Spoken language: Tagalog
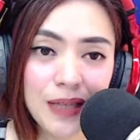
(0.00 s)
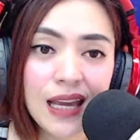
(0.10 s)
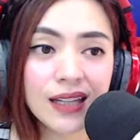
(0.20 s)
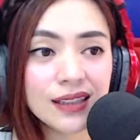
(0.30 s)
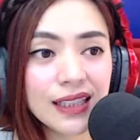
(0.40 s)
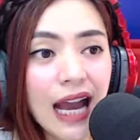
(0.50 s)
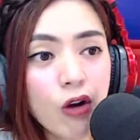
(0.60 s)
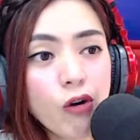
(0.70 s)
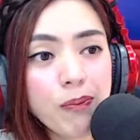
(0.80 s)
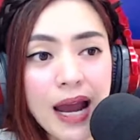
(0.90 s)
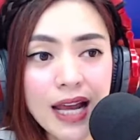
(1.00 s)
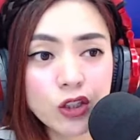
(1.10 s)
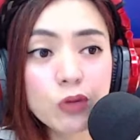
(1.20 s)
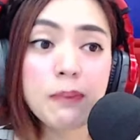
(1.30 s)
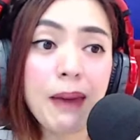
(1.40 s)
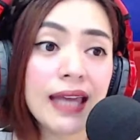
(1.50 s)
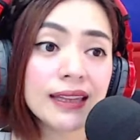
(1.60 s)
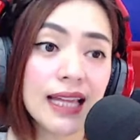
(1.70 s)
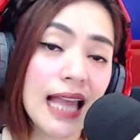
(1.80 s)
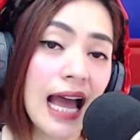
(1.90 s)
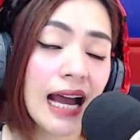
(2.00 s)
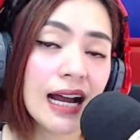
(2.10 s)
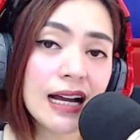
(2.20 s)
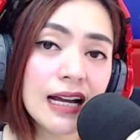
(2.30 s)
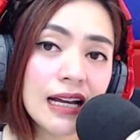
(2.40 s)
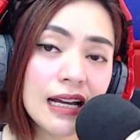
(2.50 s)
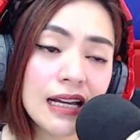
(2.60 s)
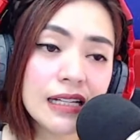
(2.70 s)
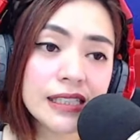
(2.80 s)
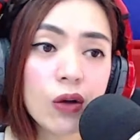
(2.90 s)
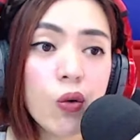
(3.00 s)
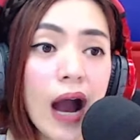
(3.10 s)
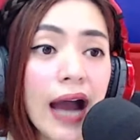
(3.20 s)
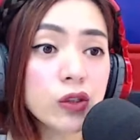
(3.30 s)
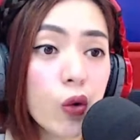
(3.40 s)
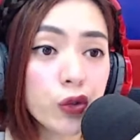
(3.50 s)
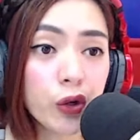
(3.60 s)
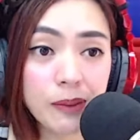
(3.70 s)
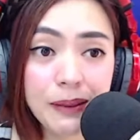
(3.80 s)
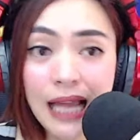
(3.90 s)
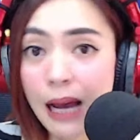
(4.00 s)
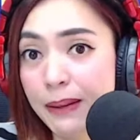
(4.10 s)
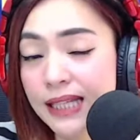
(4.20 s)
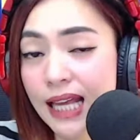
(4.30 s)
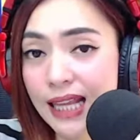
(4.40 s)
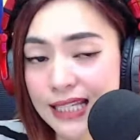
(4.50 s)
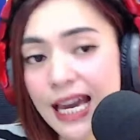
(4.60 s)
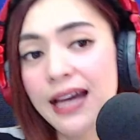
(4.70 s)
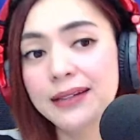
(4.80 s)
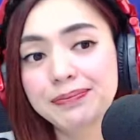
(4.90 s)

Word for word: Hindi ako para dumepende lang sa kung ano yung ipinapadala niya.